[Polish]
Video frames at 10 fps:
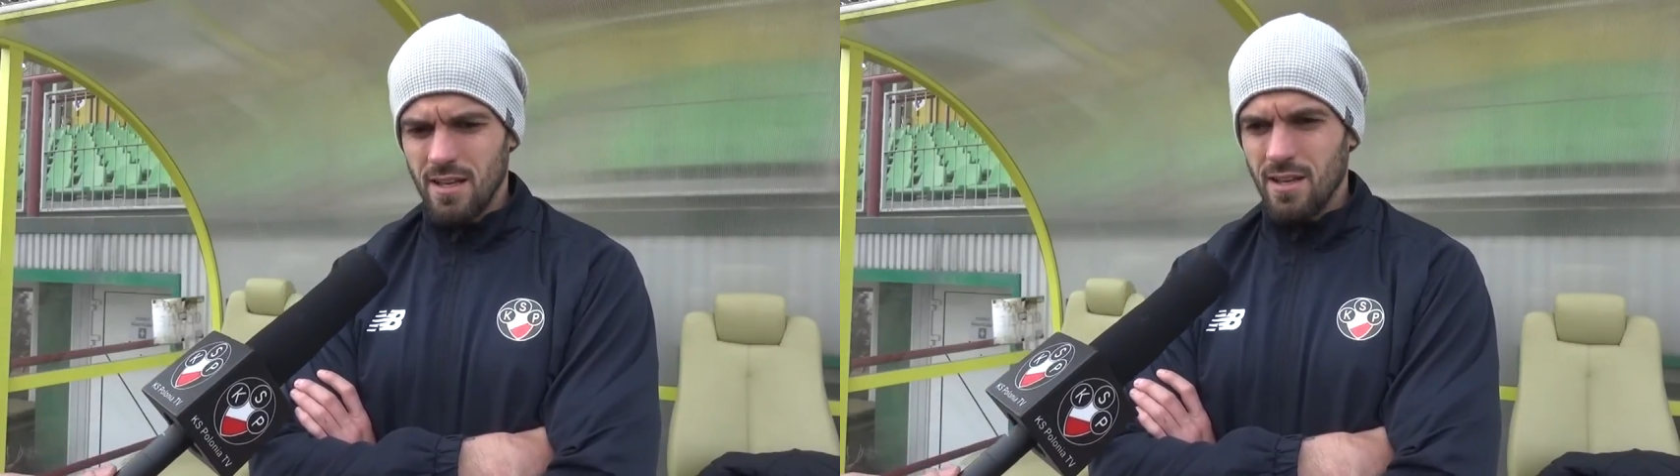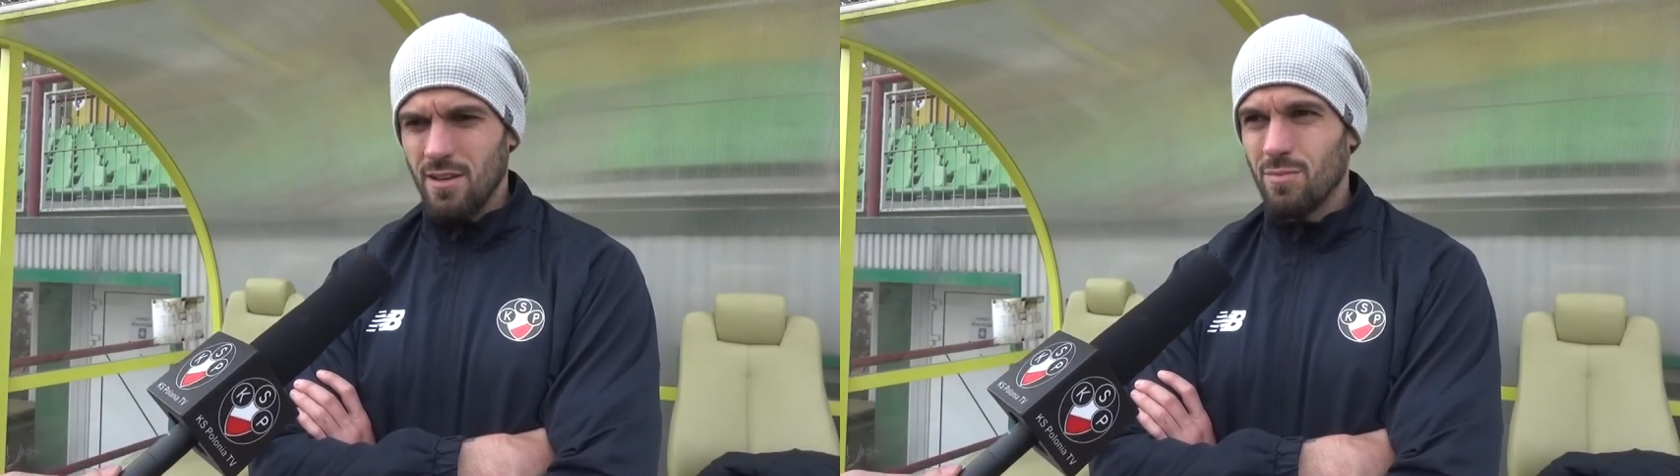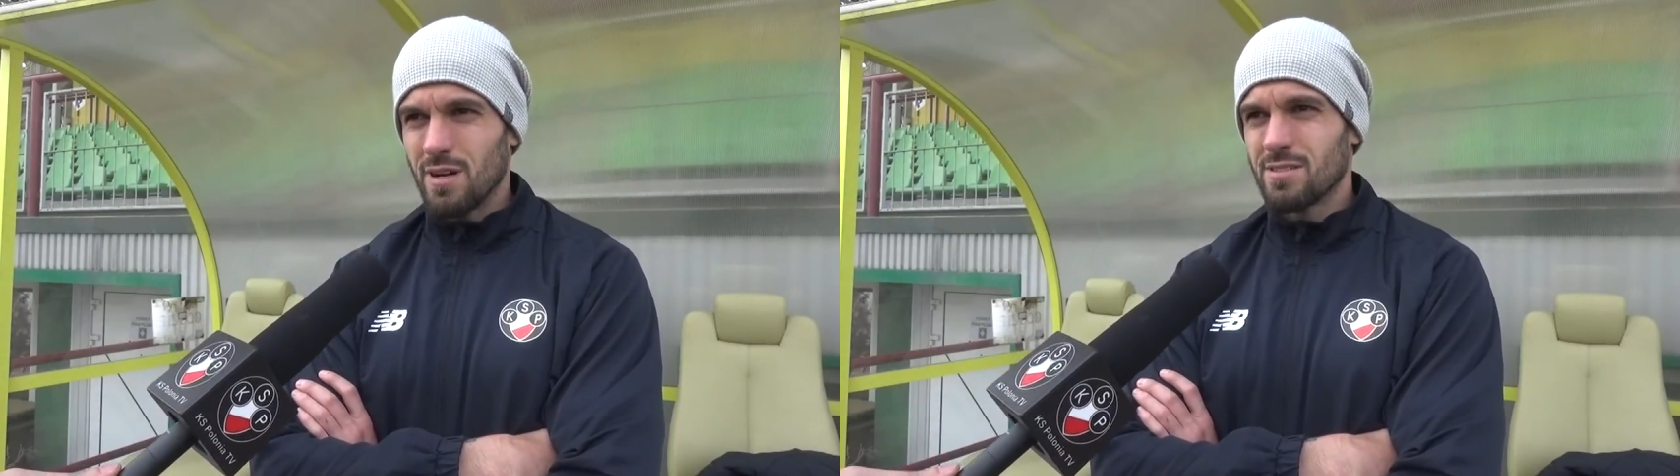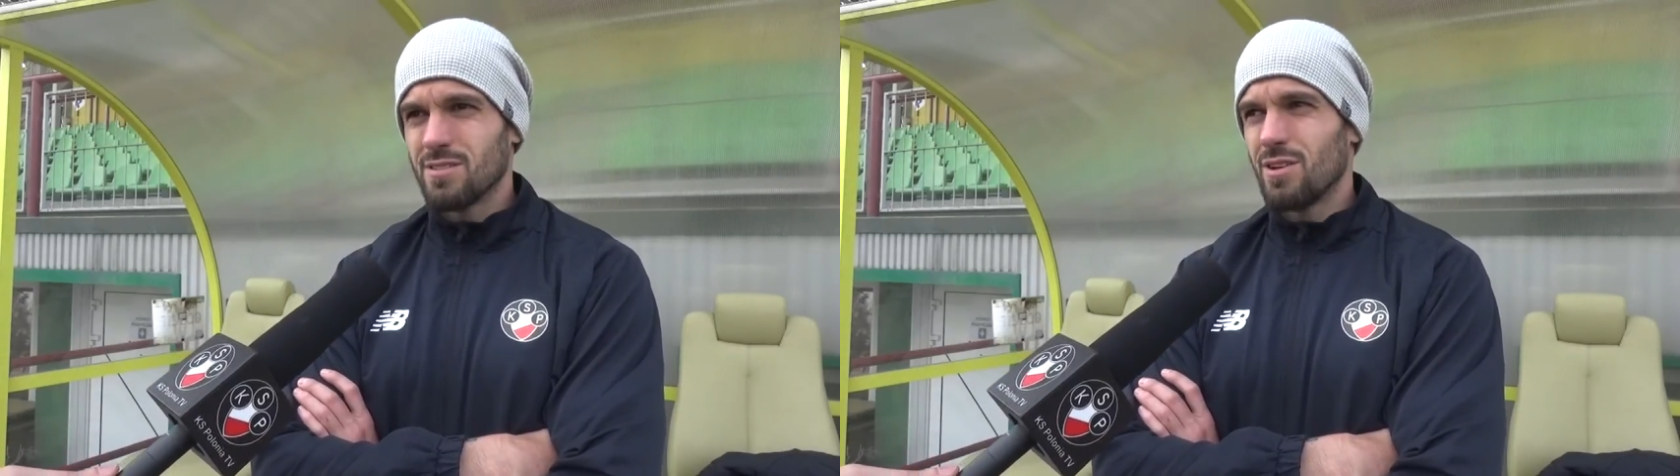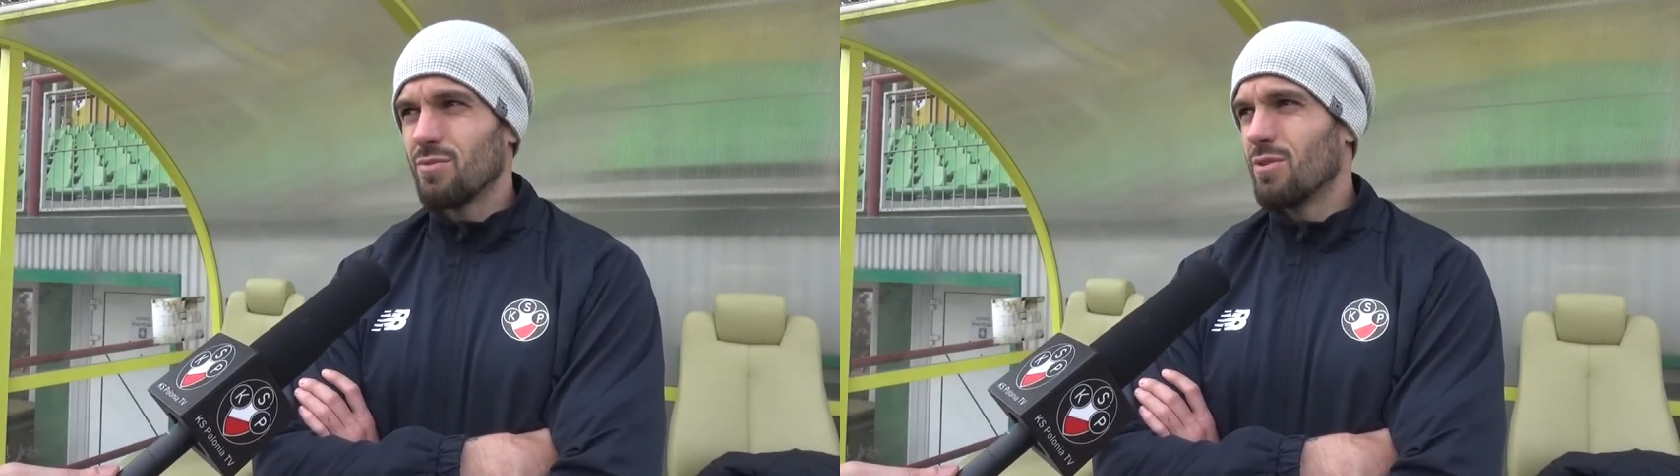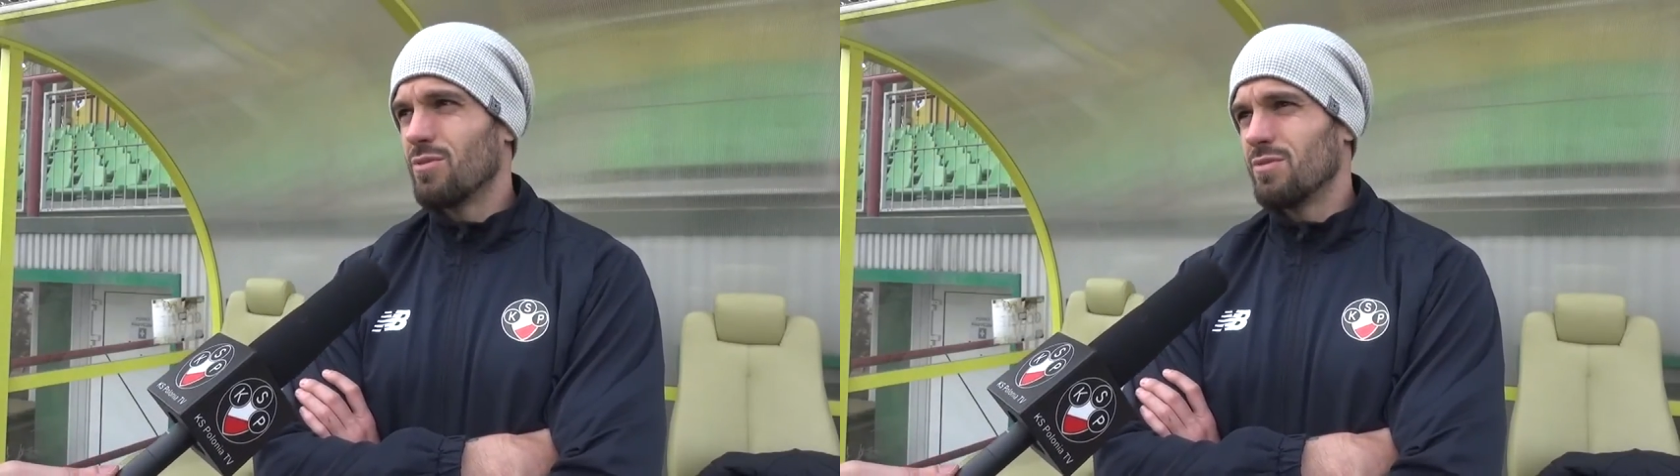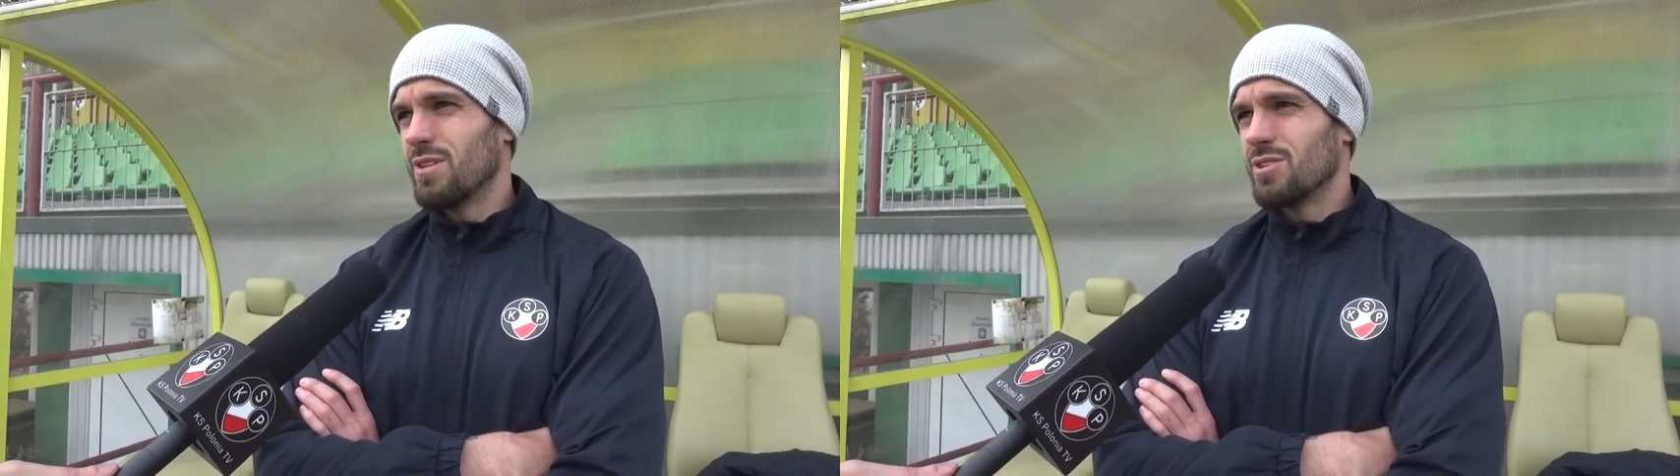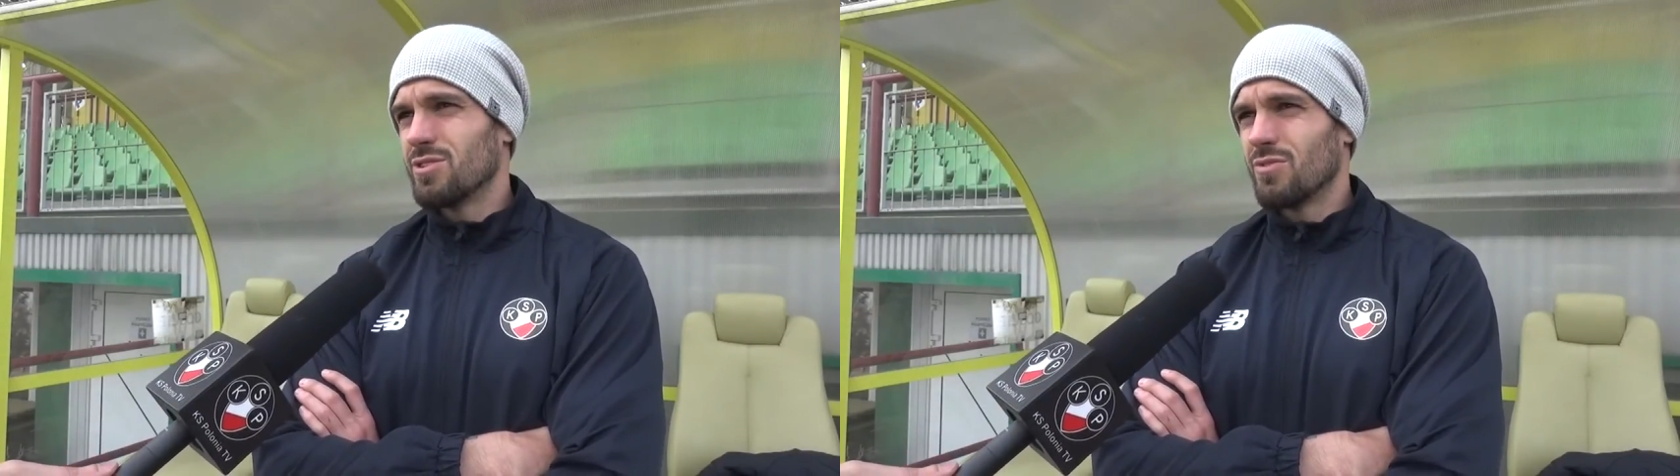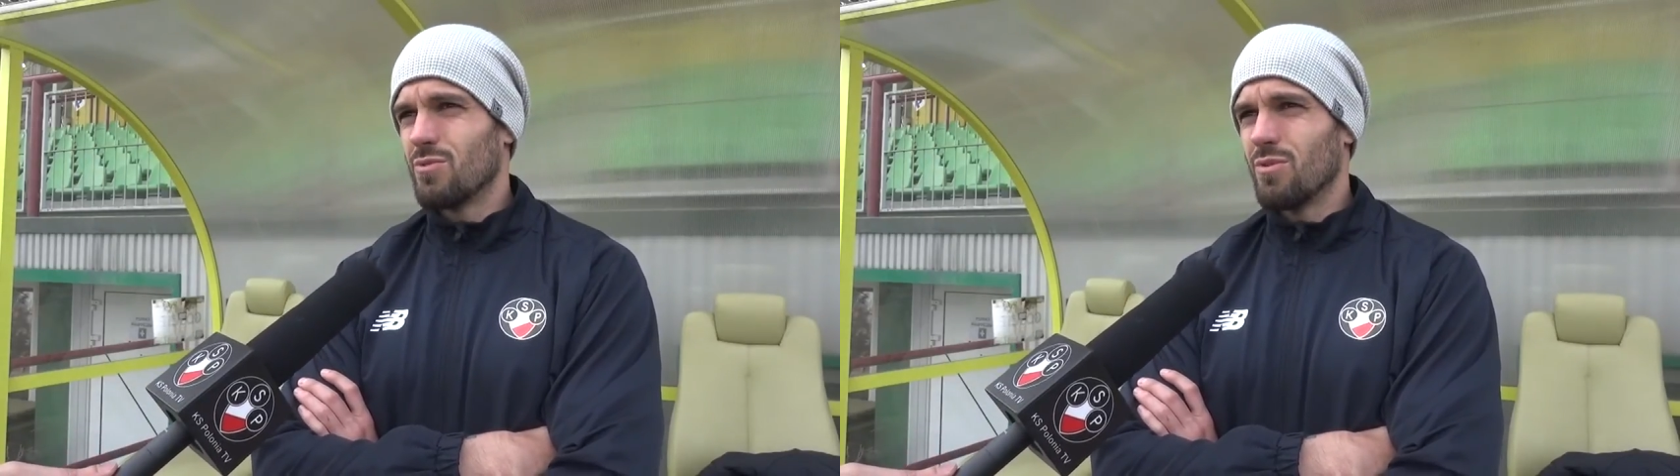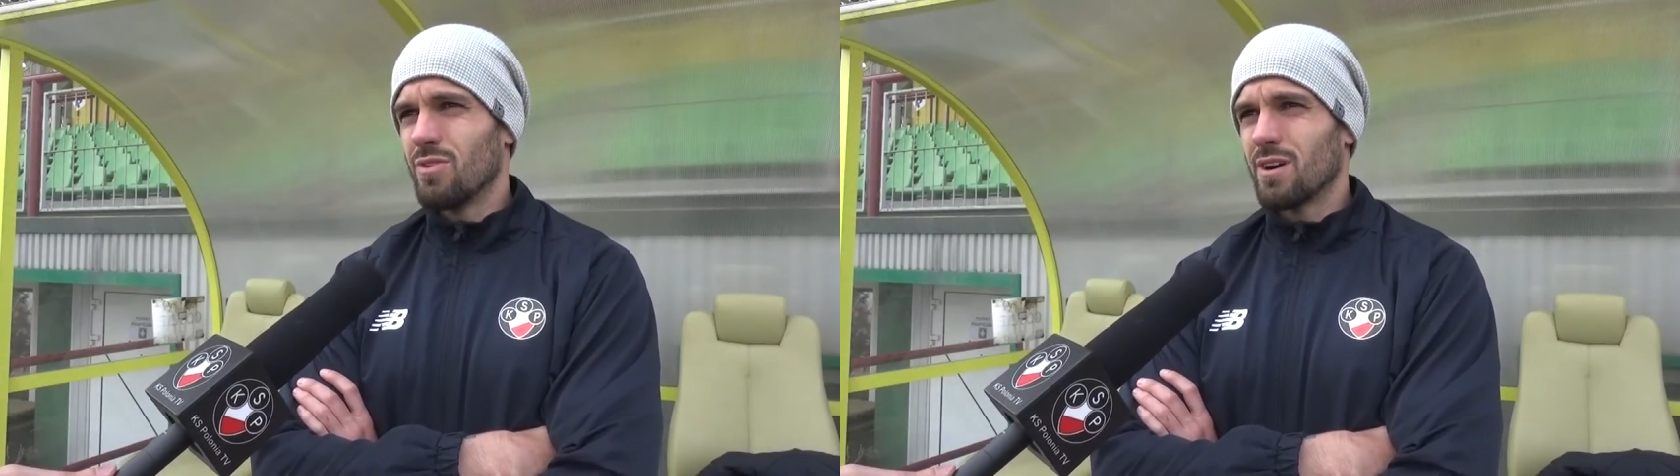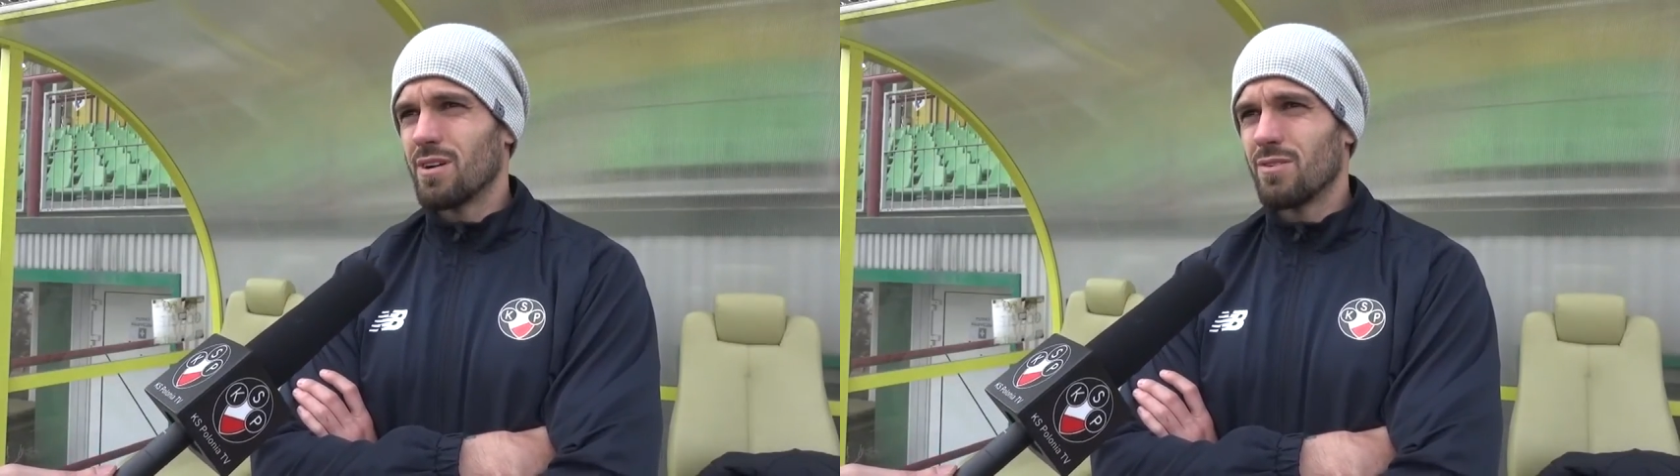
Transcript: e, bardzo nerwowy. Widać, że w głowach,